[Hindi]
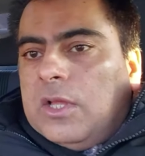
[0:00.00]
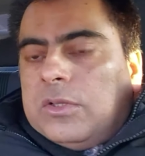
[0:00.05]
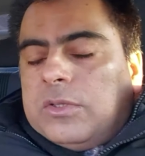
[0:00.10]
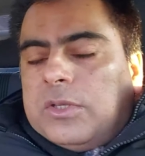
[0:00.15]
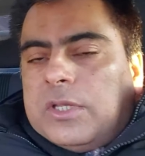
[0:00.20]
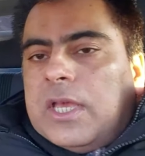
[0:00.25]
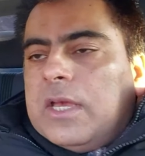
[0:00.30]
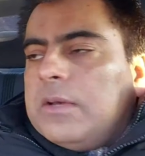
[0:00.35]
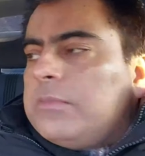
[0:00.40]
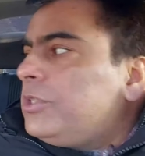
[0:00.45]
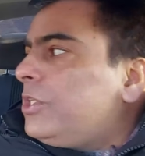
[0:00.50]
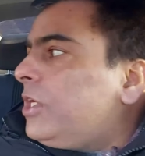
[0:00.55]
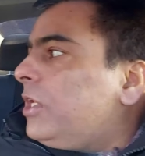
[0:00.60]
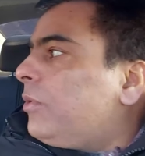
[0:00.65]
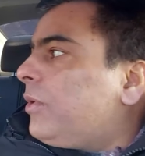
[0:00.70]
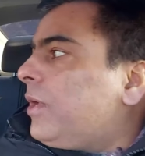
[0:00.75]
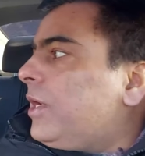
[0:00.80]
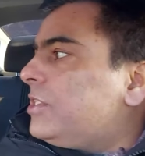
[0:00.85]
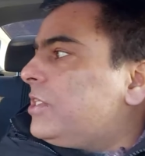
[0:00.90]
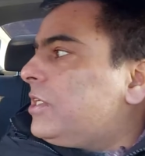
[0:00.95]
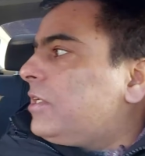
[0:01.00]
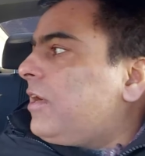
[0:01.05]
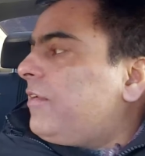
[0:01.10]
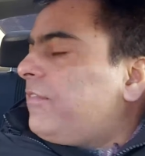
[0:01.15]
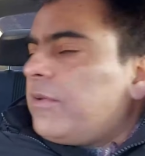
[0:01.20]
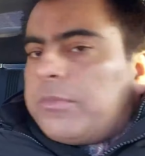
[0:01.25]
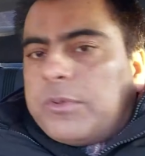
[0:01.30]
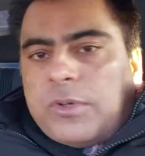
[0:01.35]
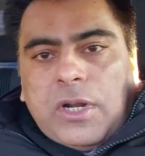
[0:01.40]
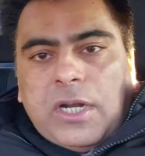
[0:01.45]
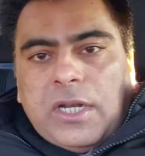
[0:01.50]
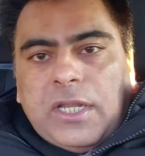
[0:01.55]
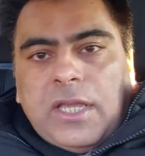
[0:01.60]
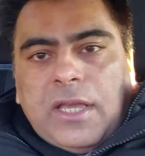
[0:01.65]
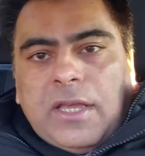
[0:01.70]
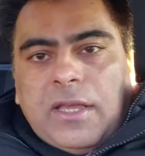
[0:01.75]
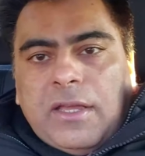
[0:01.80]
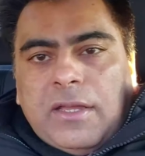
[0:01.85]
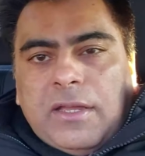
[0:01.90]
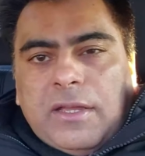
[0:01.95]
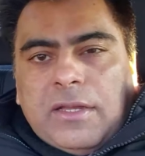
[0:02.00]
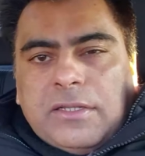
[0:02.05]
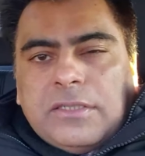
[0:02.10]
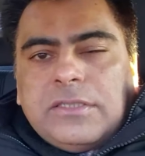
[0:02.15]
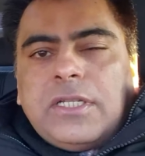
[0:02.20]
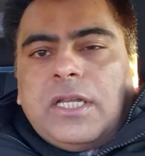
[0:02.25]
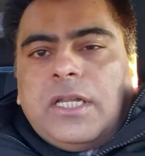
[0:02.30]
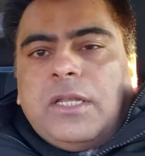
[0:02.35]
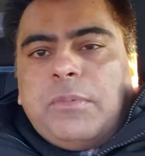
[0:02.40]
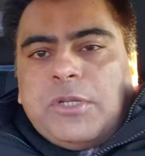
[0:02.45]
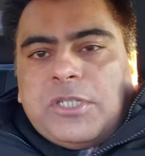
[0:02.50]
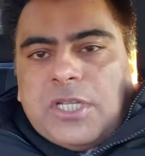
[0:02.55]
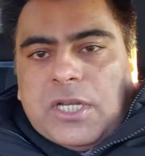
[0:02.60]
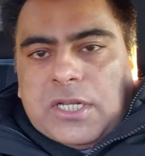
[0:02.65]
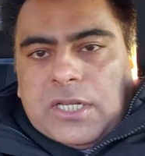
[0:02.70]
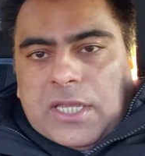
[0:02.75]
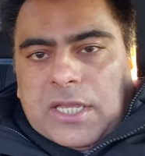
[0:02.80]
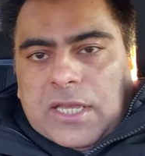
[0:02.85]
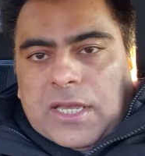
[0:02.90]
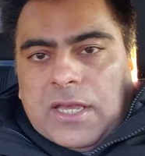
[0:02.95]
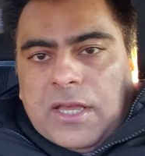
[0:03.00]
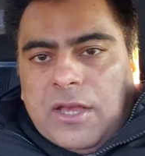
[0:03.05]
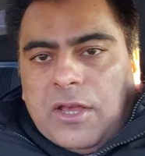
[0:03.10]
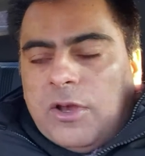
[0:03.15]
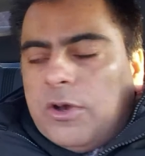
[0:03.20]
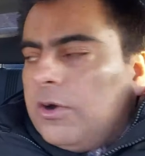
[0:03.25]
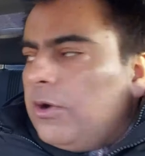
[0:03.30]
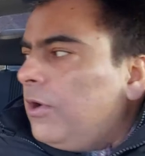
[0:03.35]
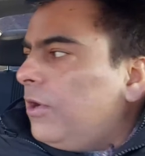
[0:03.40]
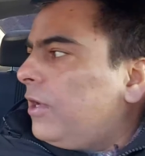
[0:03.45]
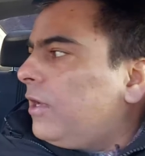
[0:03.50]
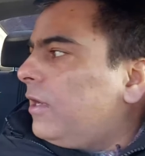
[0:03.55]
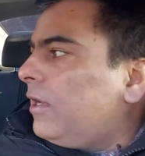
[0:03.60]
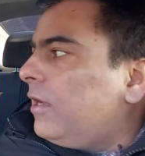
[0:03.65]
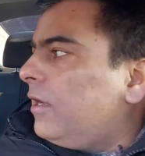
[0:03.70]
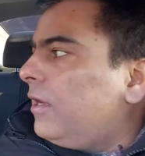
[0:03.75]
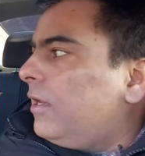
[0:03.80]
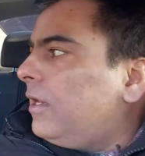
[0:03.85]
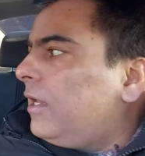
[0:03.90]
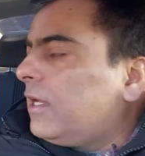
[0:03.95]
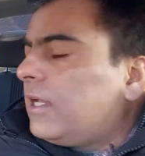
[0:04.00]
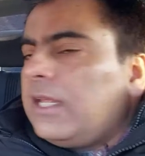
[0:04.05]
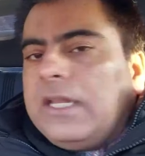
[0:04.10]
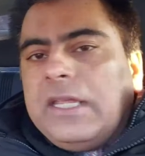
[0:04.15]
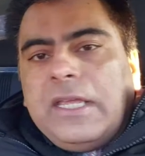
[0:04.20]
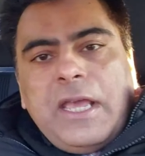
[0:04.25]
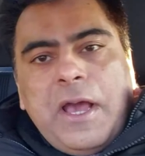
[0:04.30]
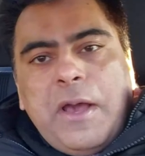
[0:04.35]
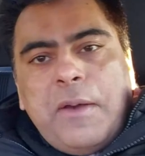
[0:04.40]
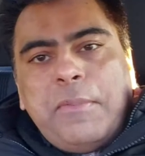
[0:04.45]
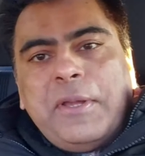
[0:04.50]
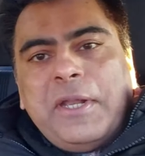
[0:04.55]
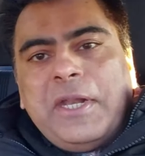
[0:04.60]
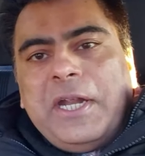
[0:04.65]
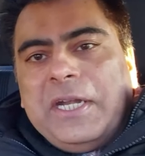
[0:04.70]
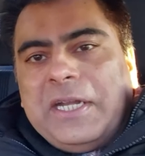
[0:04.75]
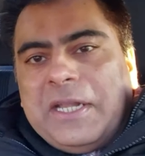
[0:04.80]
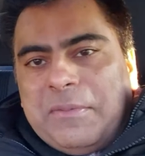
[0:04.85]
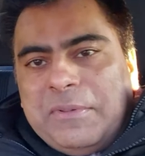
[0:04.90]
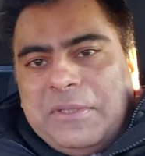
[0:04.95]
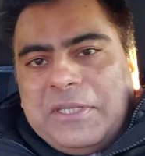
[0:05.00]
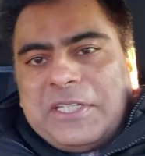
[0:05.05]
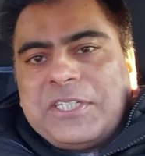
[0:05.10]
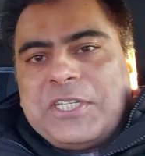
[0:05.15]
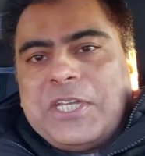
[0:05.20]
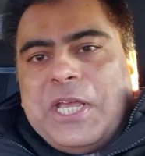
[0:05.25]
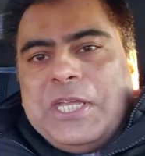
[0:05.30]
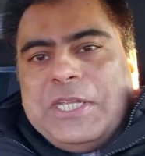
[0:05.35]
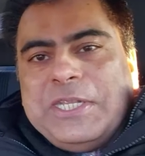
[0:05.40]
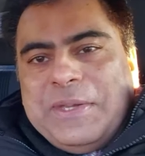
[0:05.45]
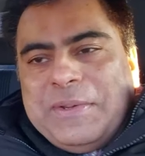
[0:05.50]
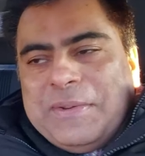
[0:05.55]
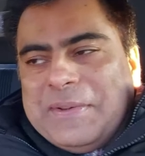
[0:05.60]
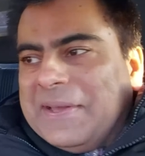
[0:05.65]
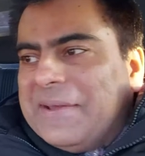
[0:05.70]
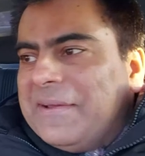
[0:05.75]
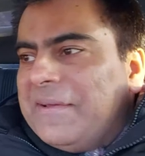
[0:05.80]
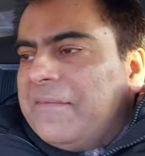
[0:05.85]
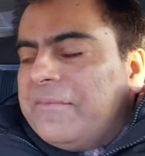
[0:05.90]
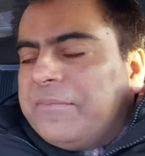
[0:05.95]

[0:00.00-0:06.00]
तो ये मुझे लोकेशन काफ़ी पुरानी है जानी पहचानी है और लकीली uh, यहाँ पर रेट अभी तक चेंज नहीं हुए